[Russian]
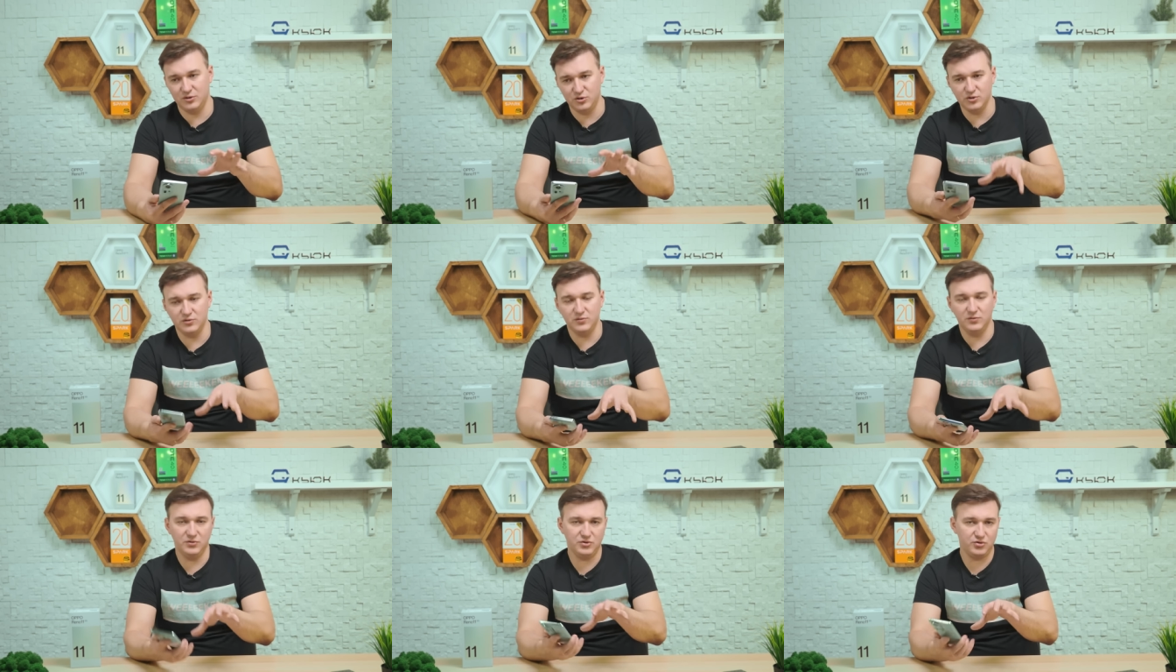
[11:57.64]

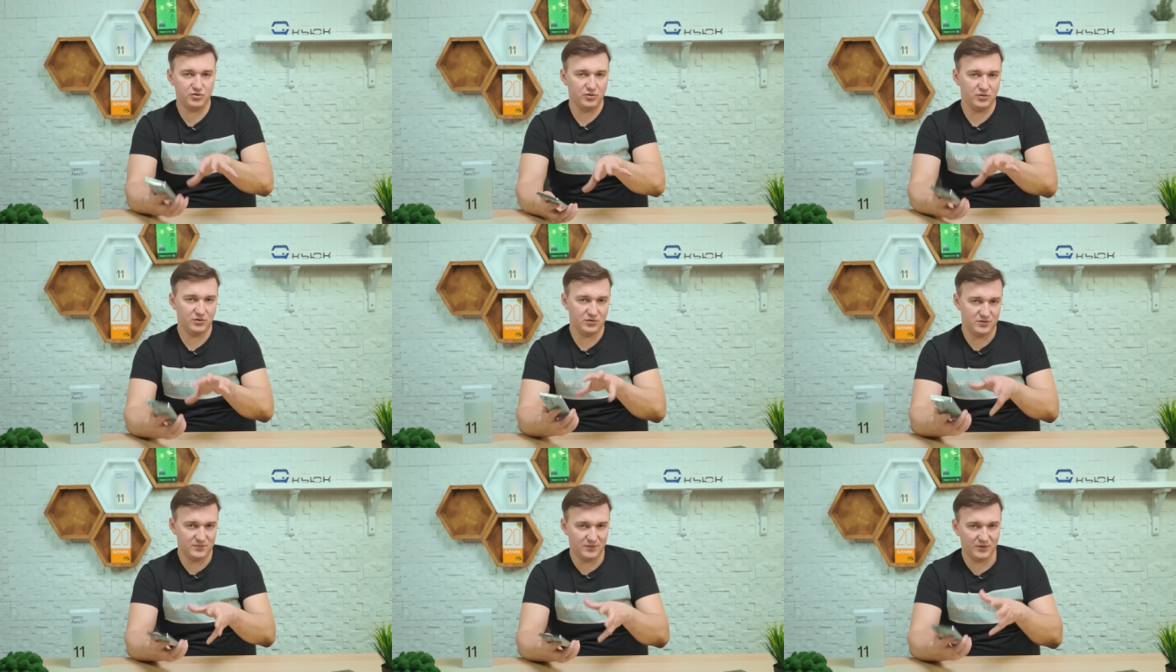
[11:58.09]
чувствуется,
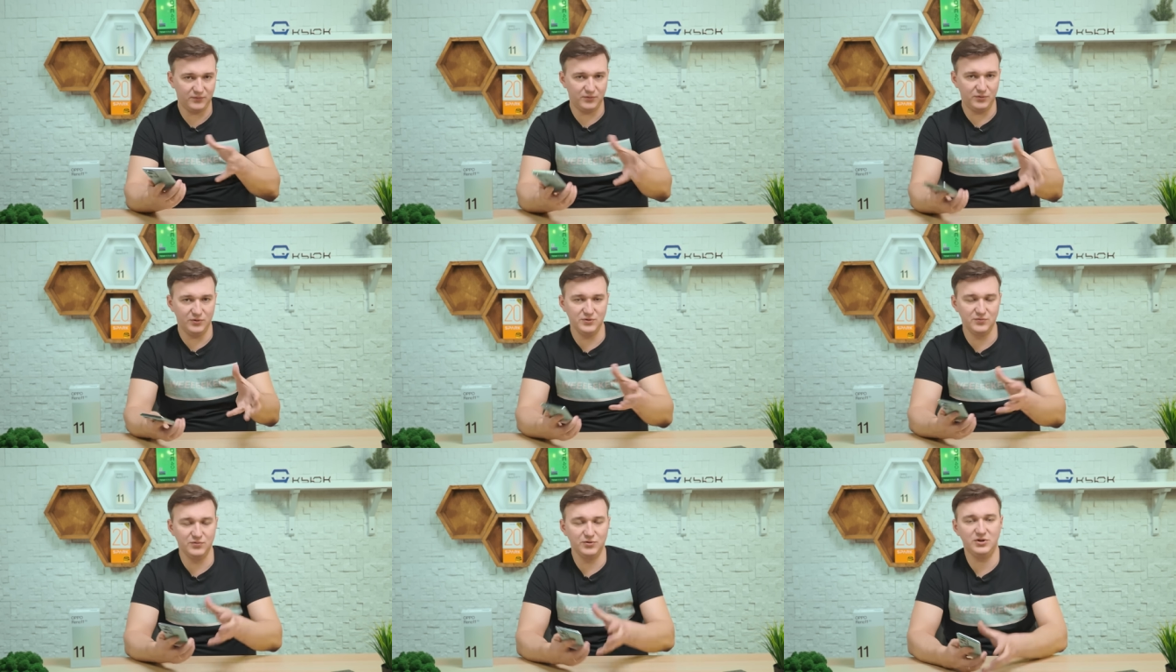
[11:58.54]
что
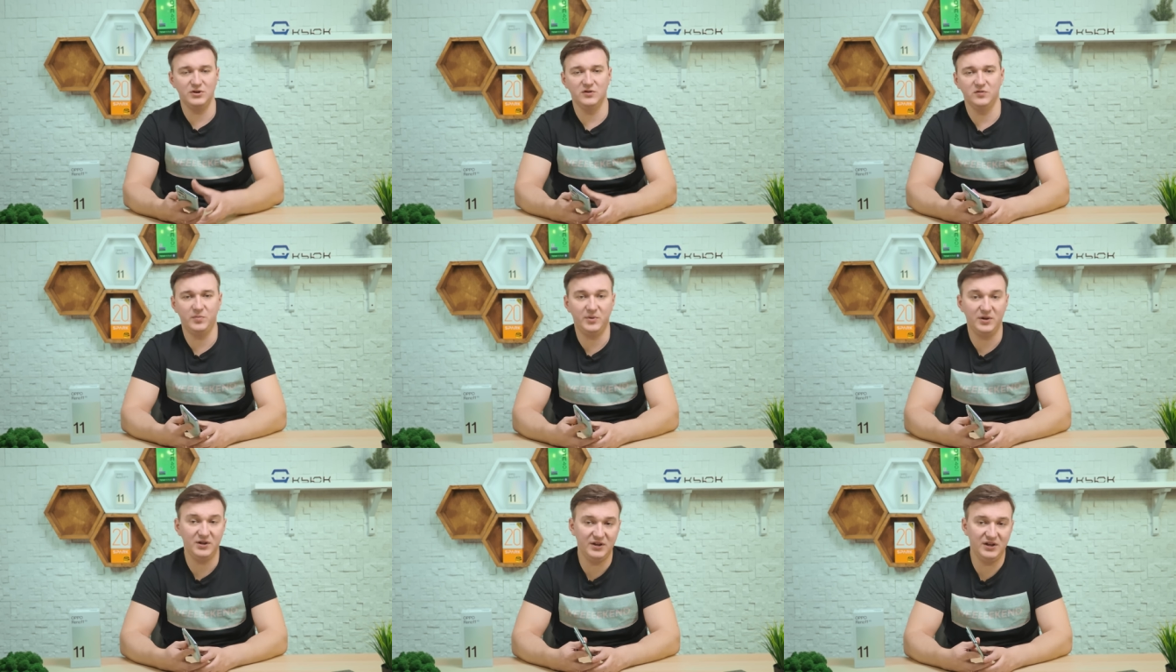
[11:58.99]
смартфон звучит
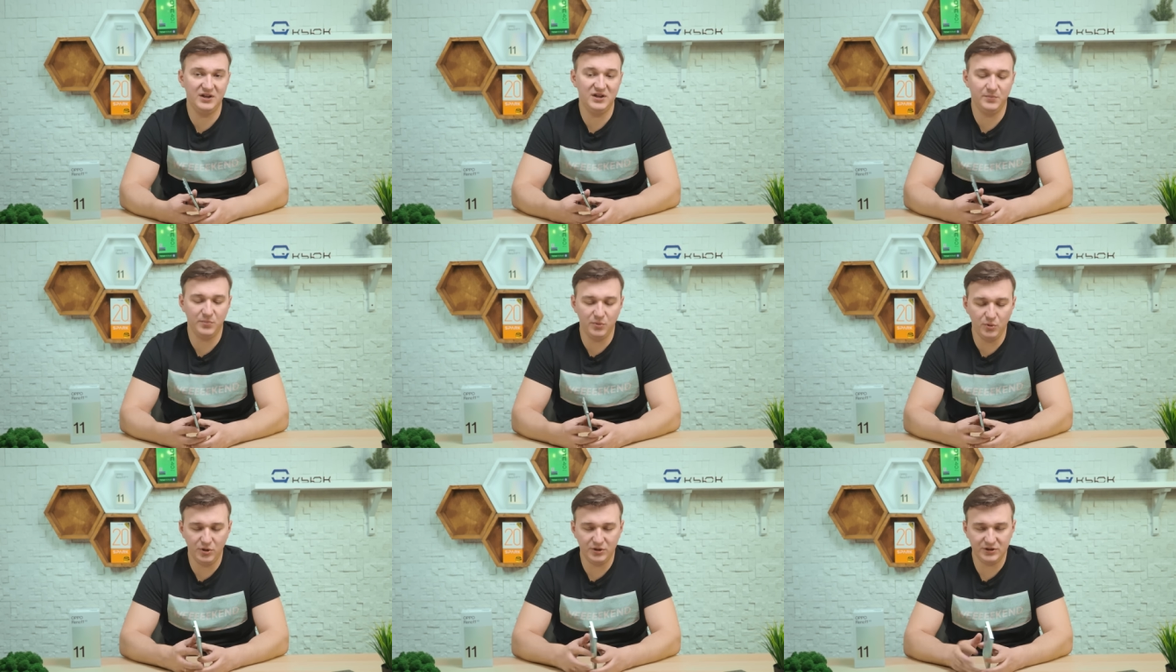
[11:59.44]
вполне
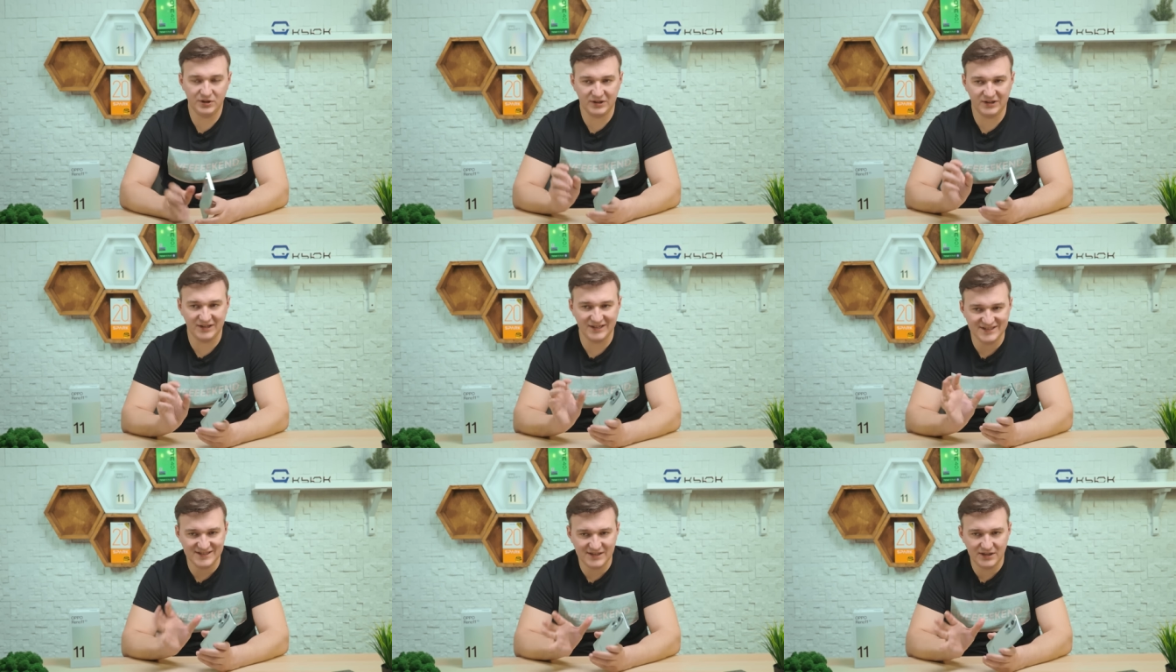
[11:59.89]
неплохо,
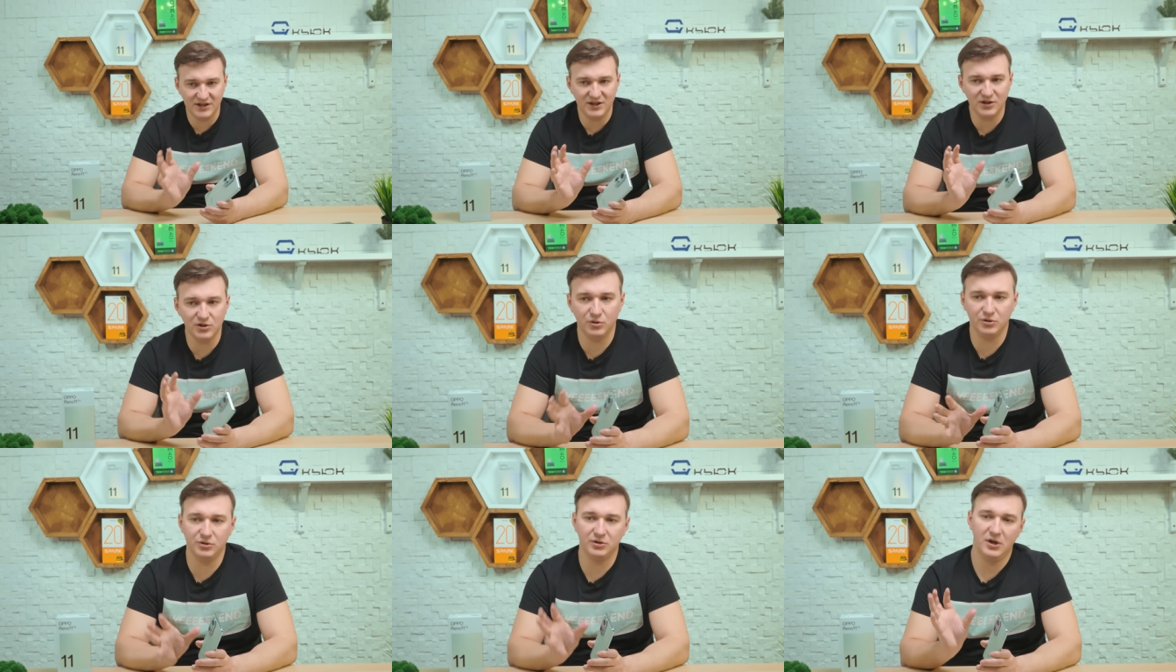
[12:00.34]
так
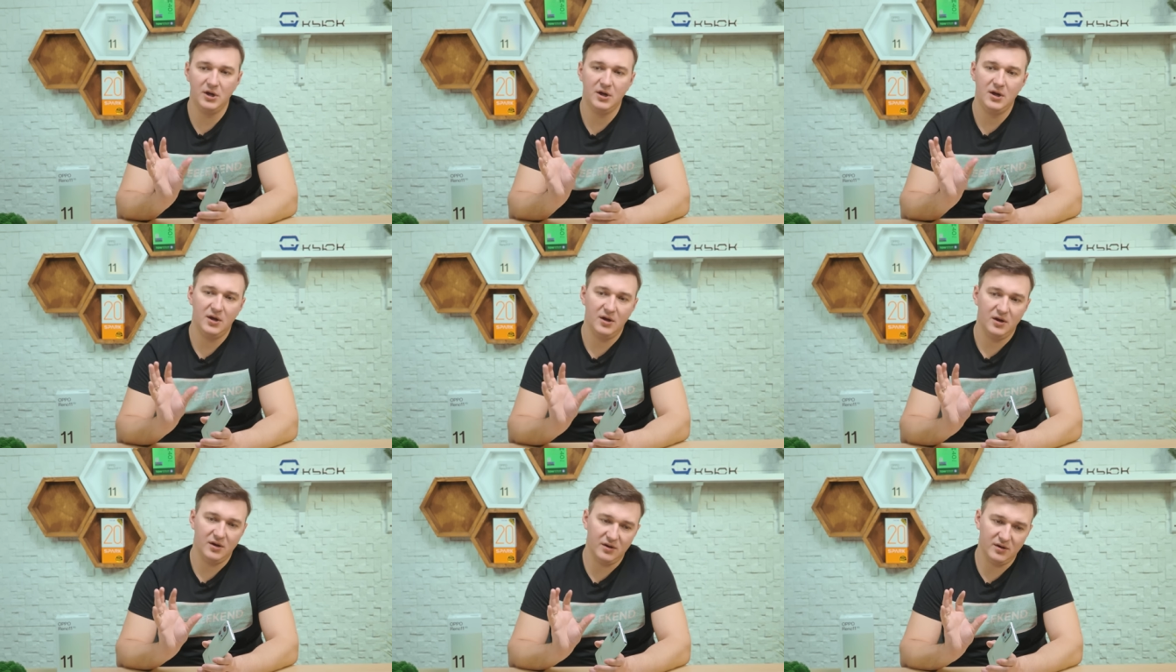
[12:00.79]
резонирует.
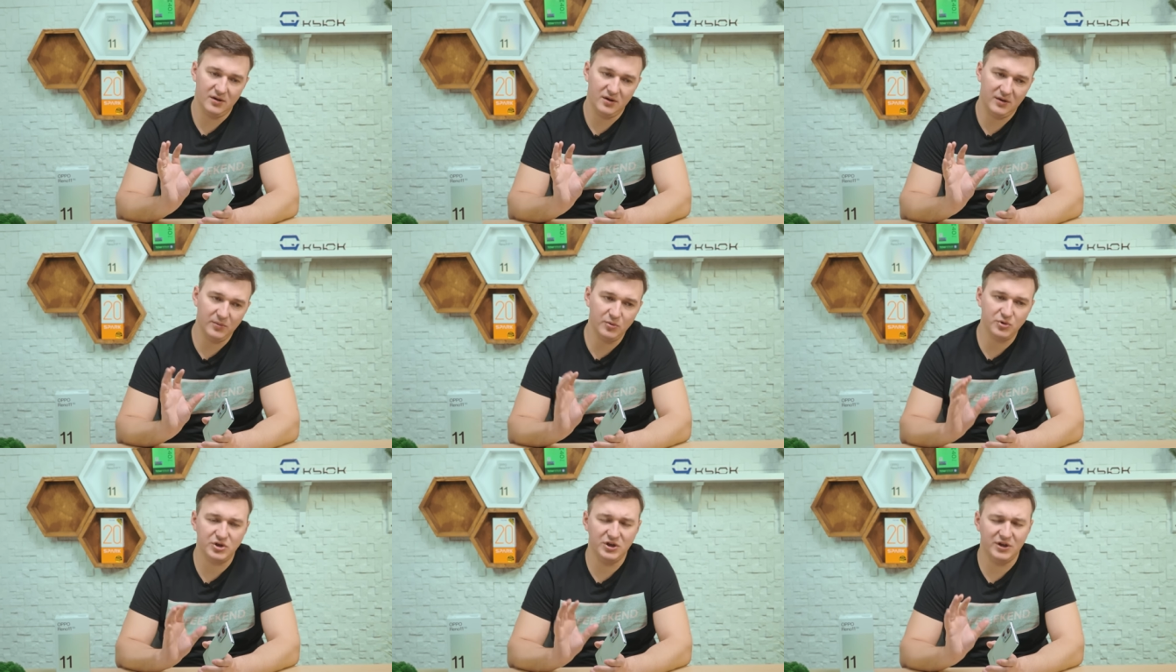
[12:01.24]
Э,
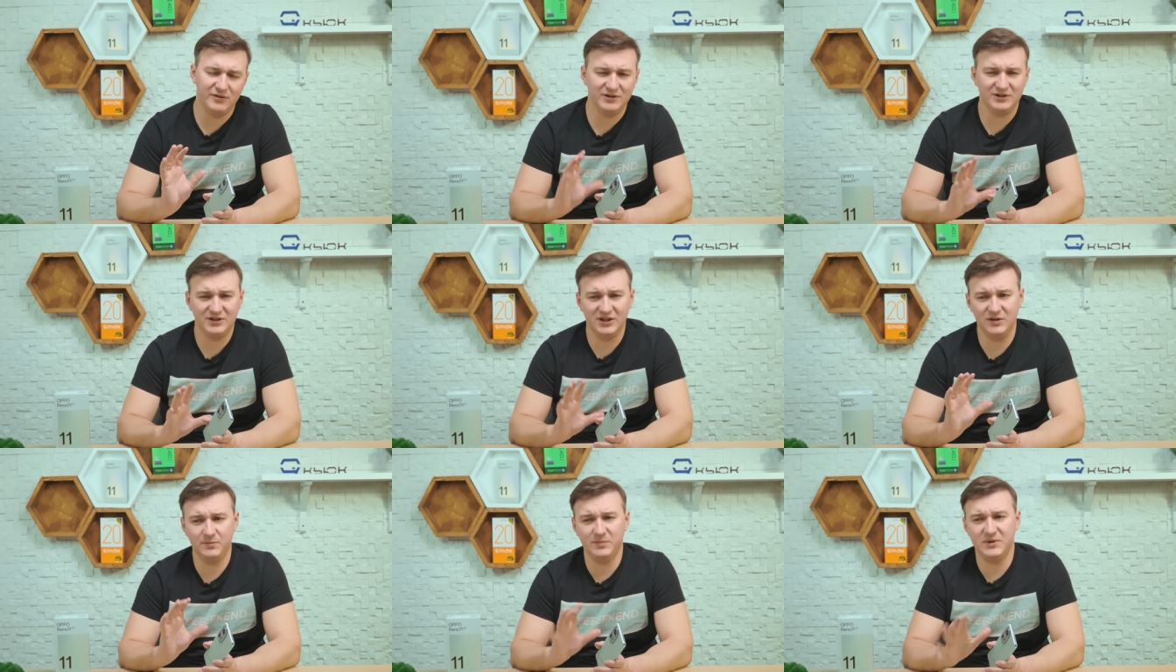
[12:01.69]
немножко не
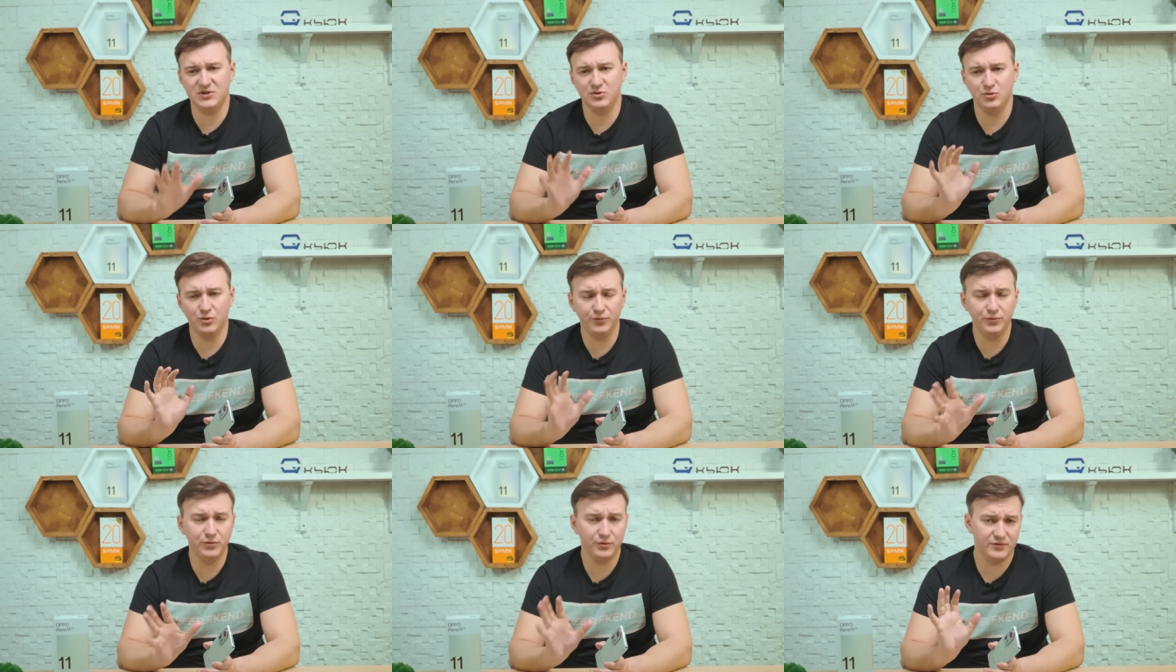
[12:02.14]
хватает
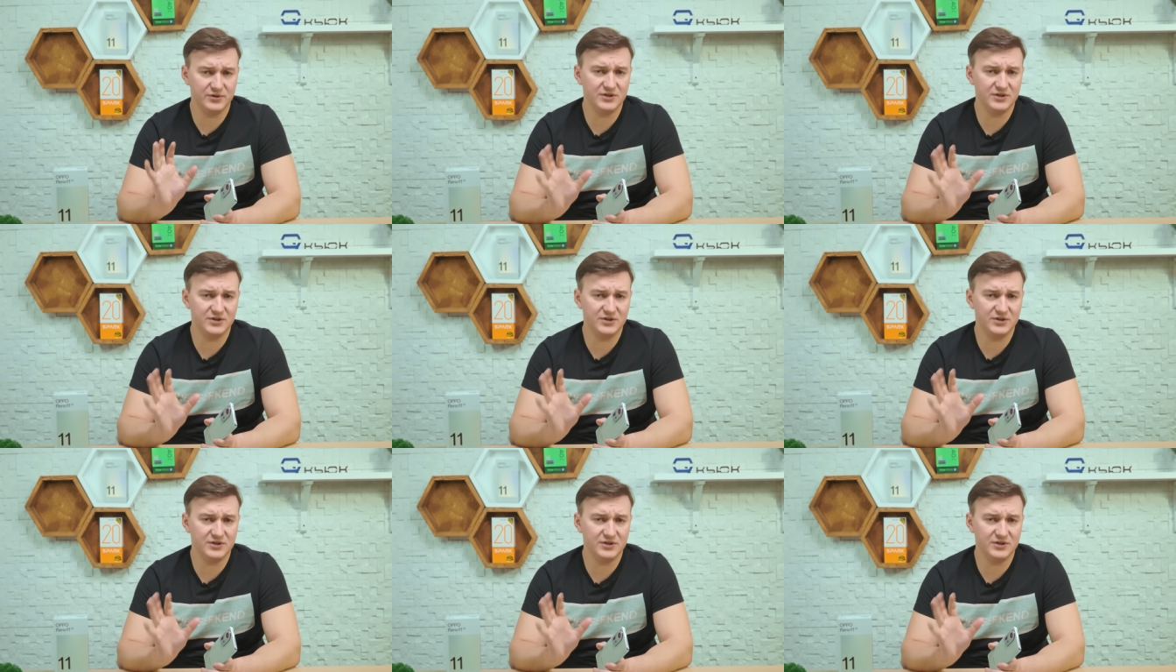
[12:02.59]
басов, но в